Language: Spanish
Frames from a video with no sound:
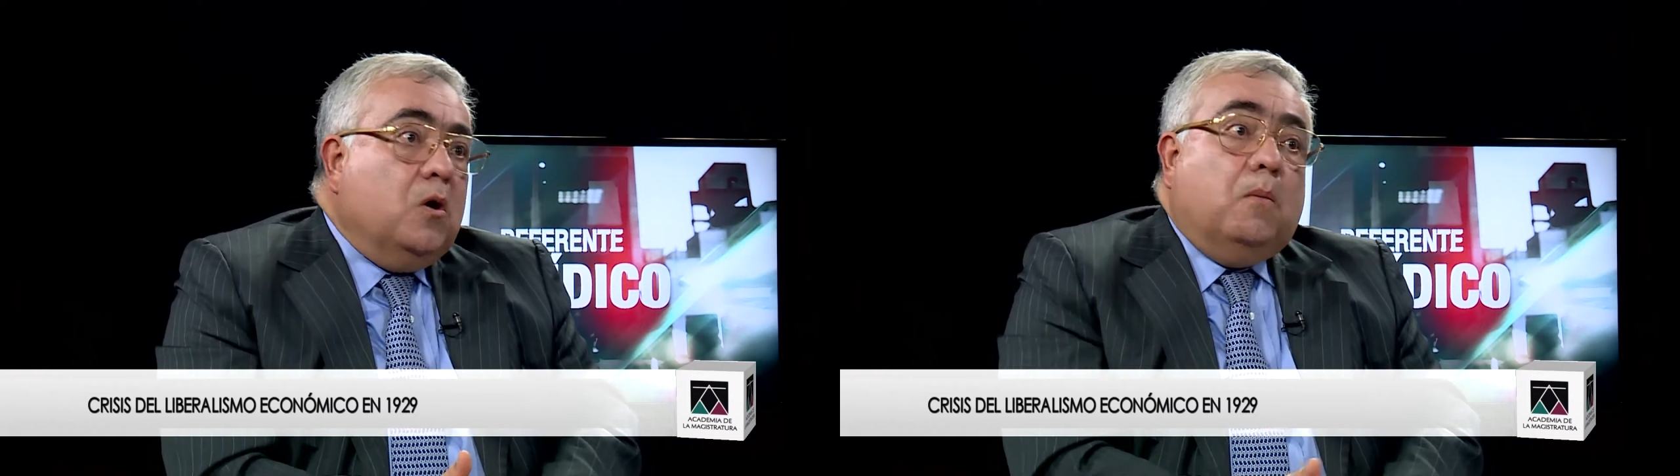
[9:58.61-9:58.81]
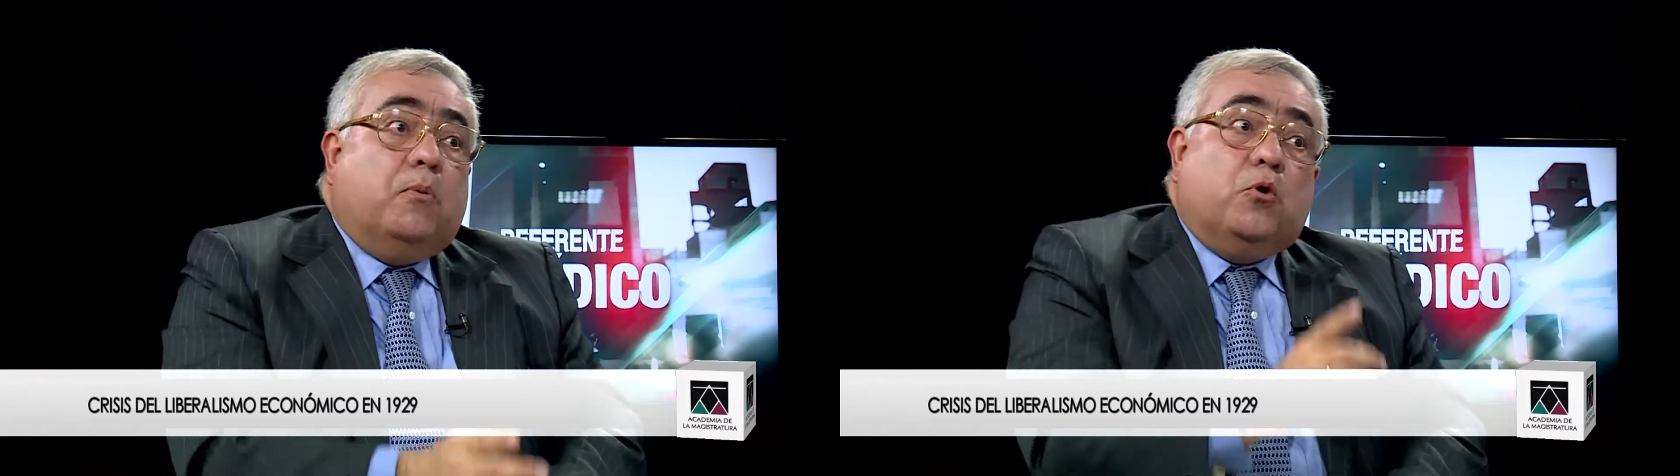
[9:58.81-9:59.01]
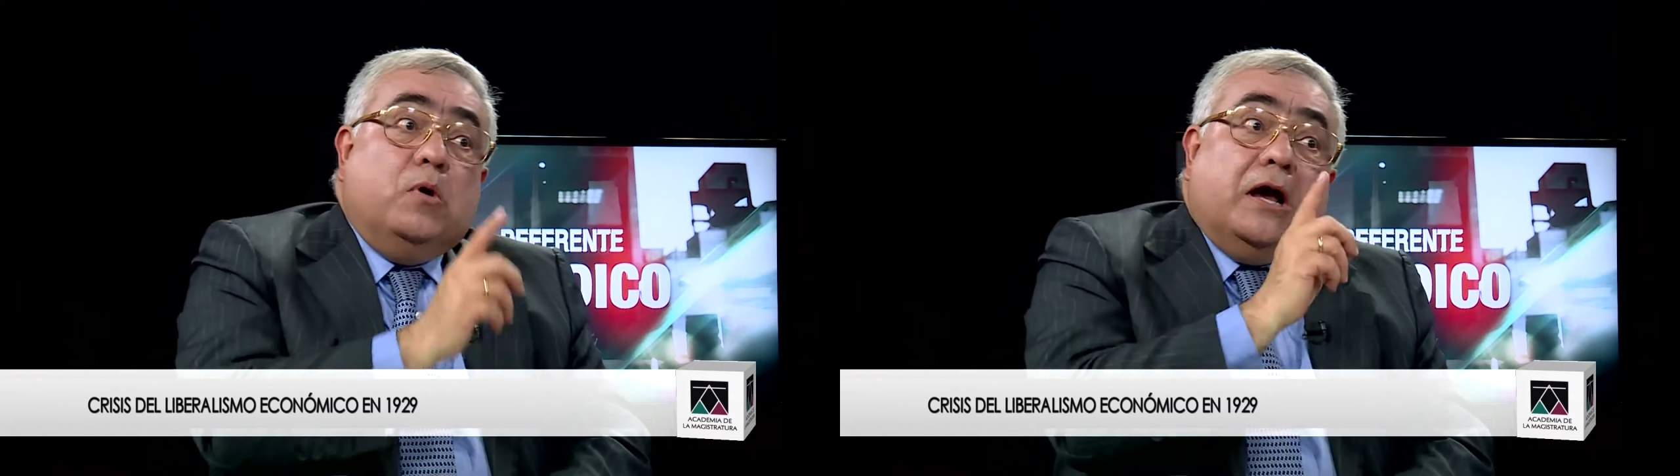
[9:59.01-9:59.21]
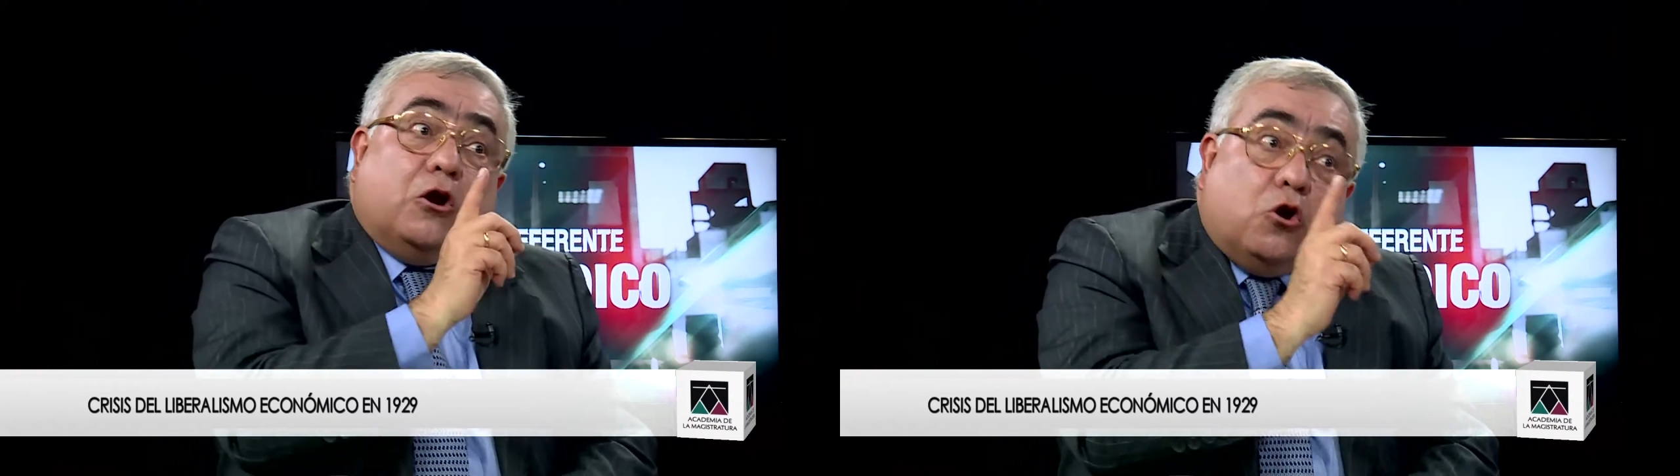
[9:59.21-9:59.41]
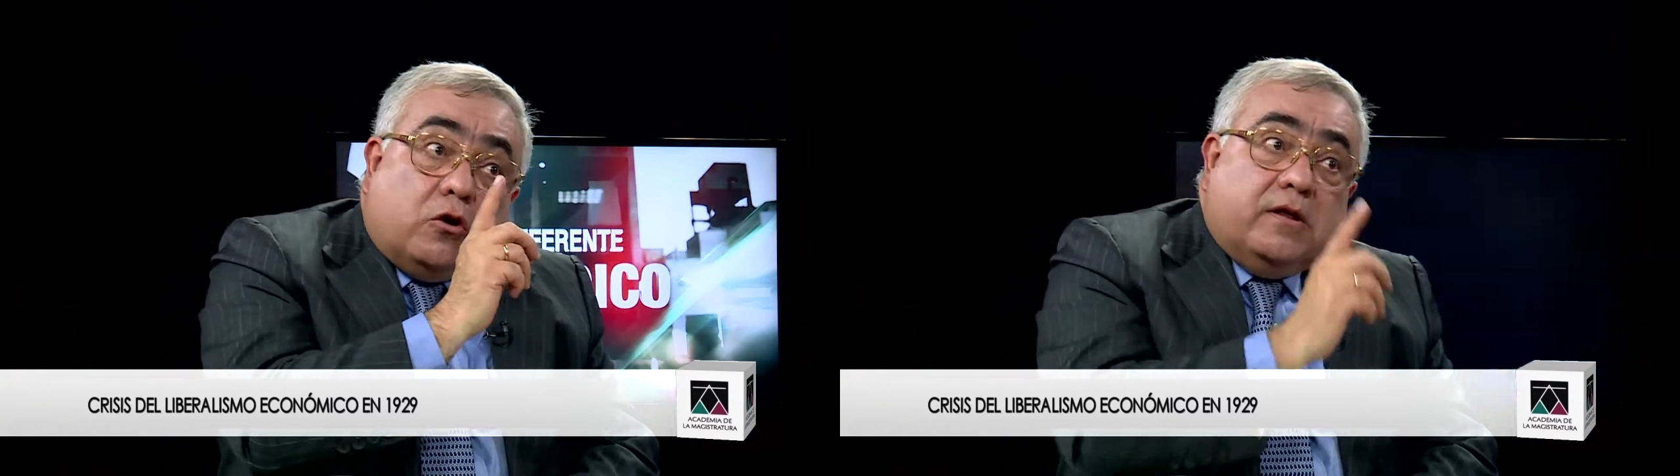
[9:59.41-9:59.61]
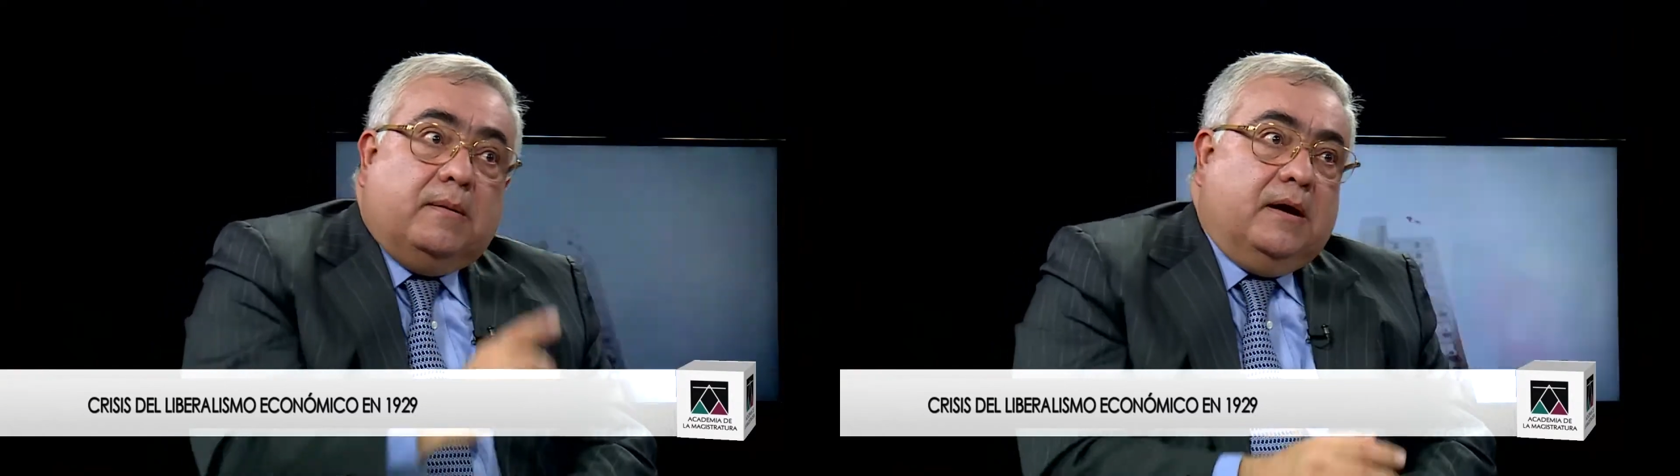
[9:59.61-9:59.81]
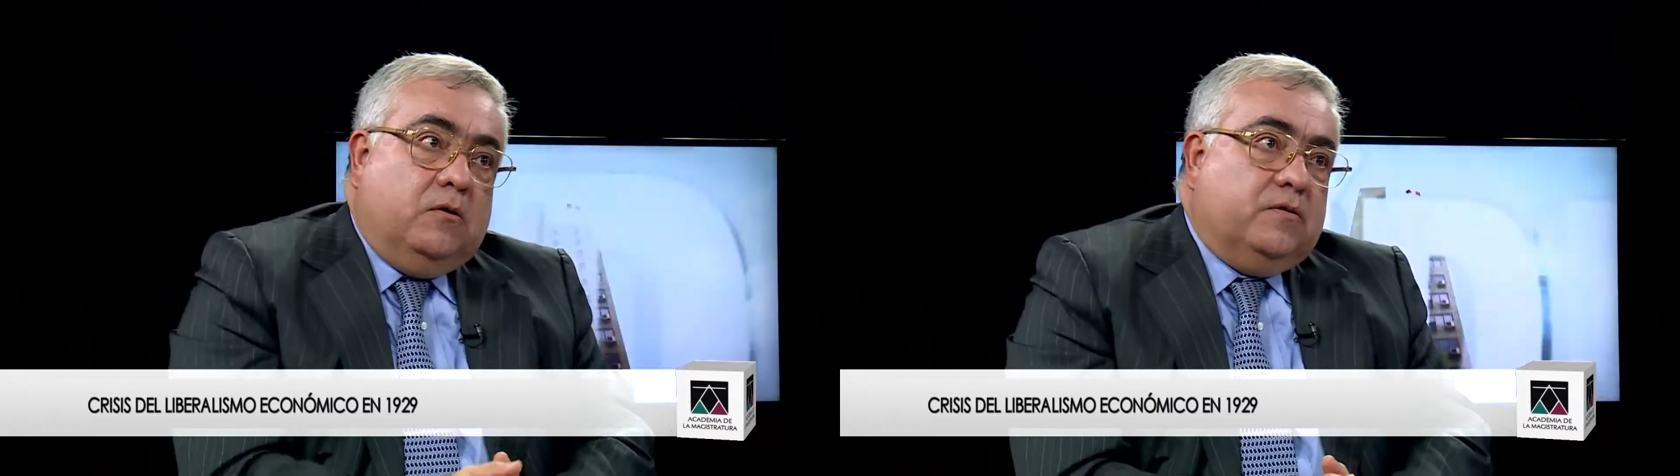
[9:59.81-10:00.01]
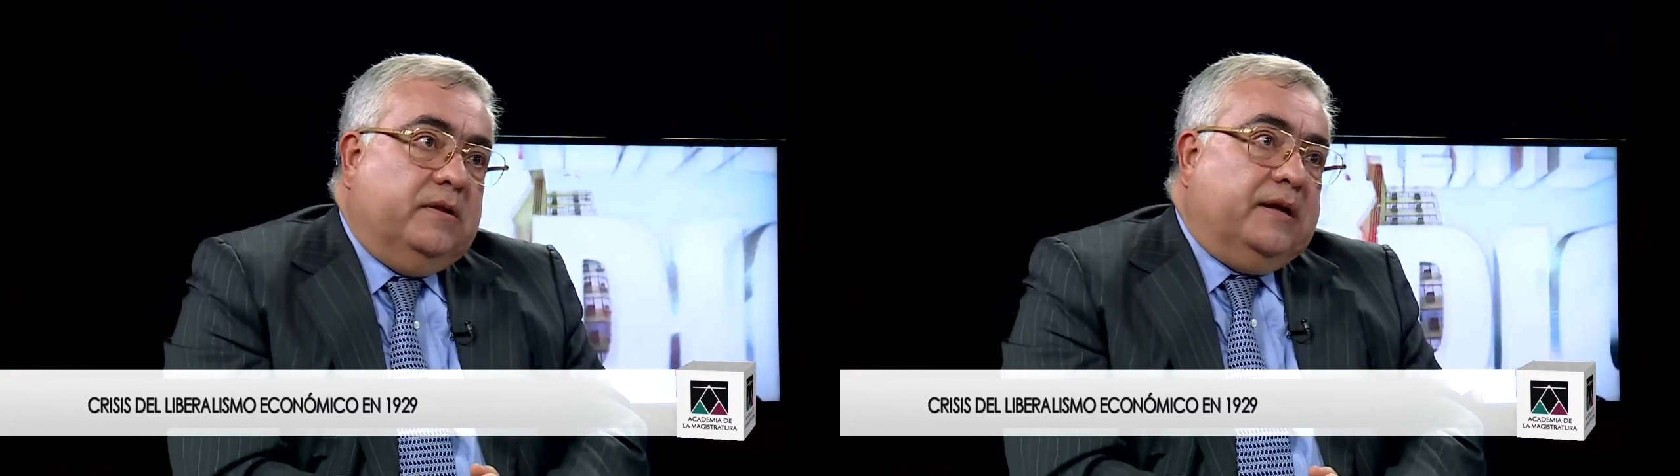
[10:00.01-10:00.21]
por un error del Banco
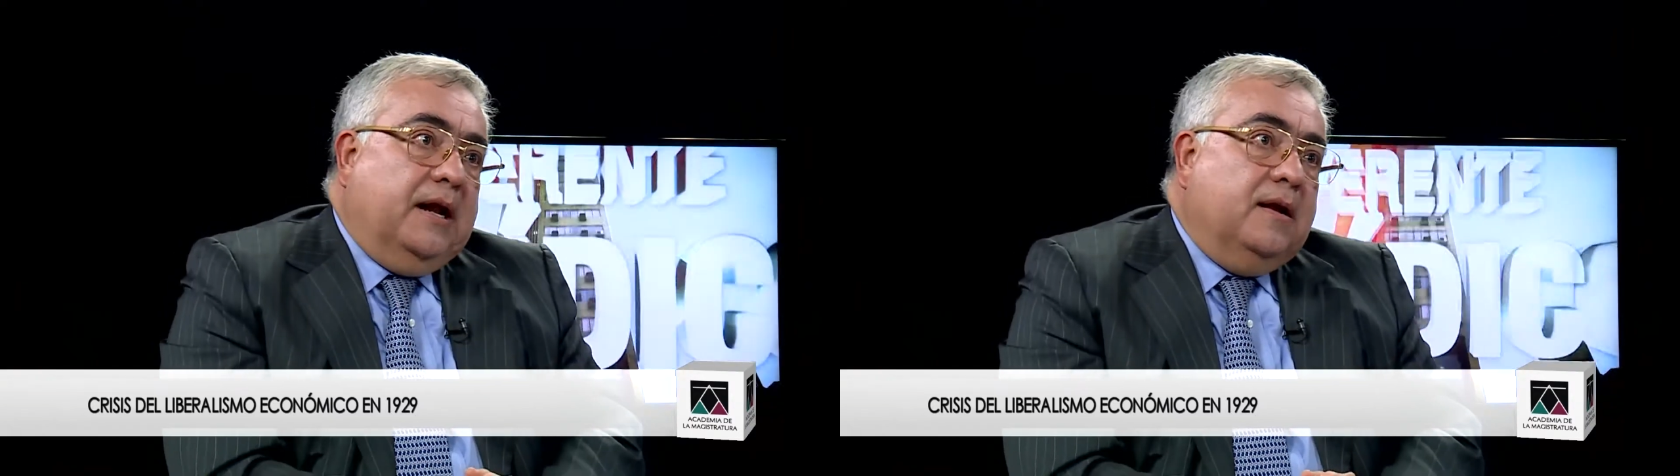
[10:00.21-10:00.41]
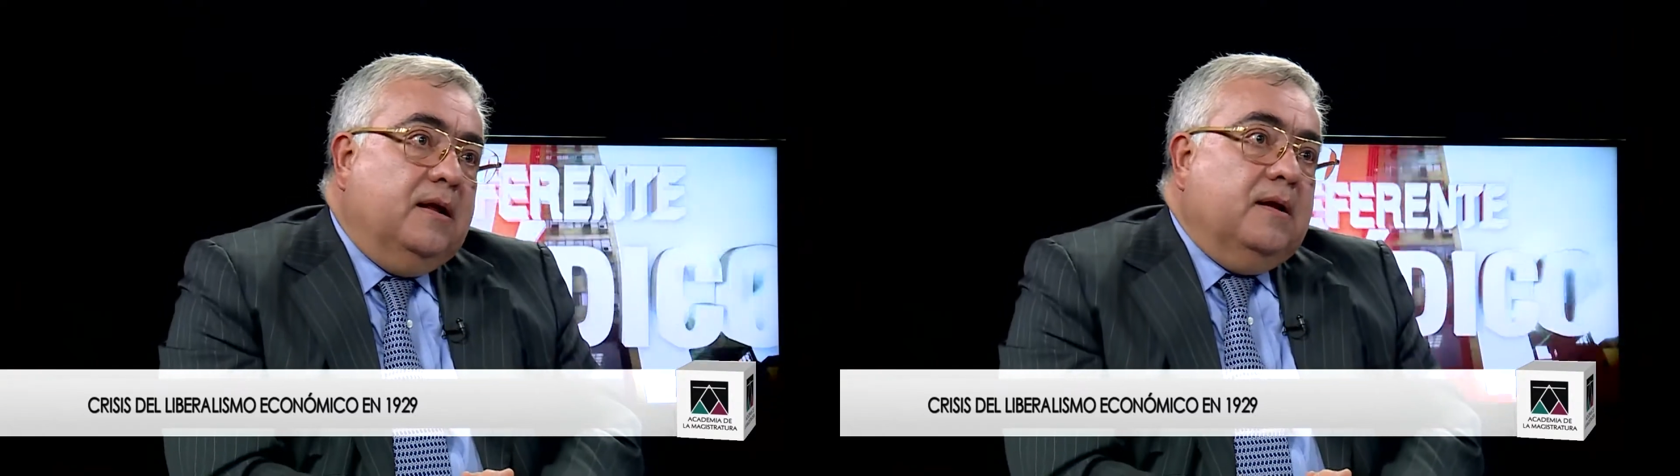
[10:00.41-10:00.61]
Central,